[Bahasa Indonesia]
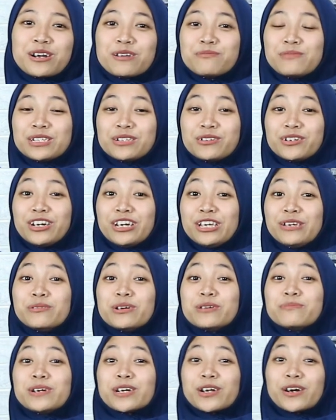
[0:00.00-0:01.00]
warahmatullahi
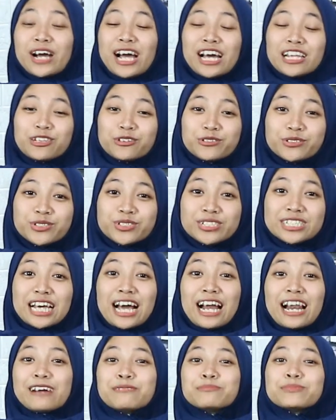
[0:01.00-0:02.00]
wabarakatuh.
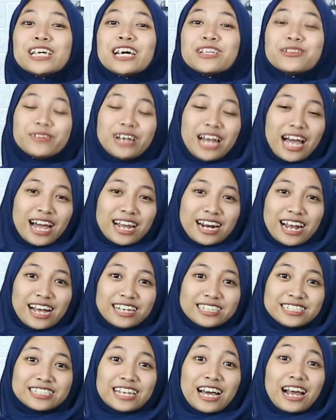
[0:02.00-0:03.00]
Salam satu
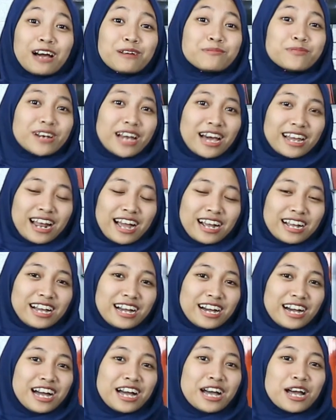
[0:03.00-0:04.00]
laras, salam
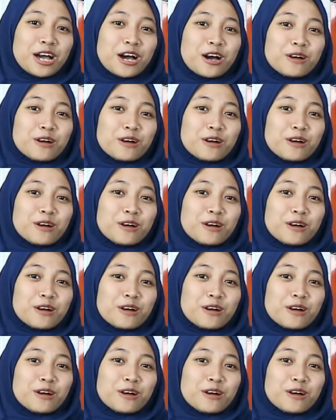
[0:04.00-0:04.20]
olahraga.